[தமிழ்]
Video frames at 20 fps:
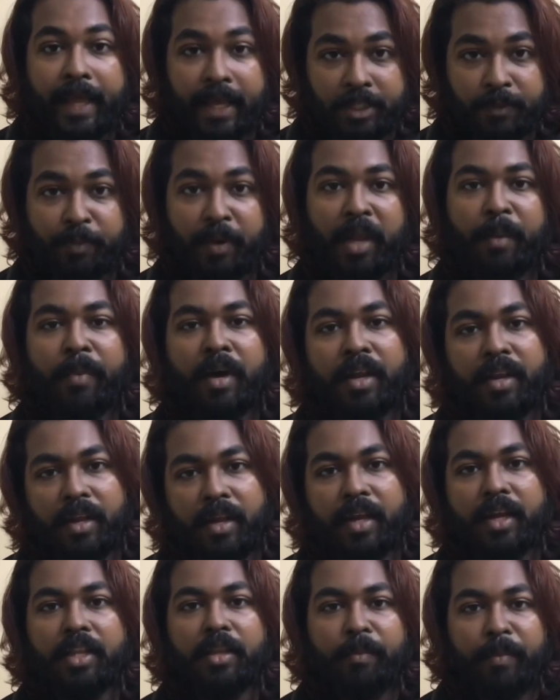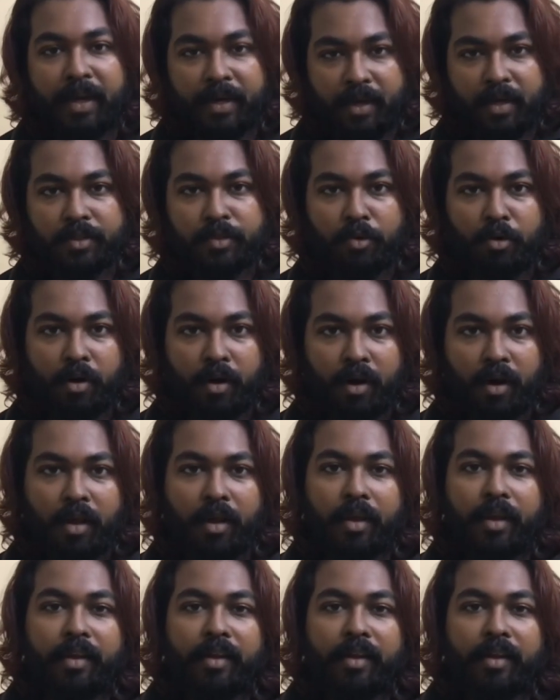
ஏன் ஸ்ப்ரே மாதிரி இருக்கிறது பெட்டர்னு சொல்கிறேன்னா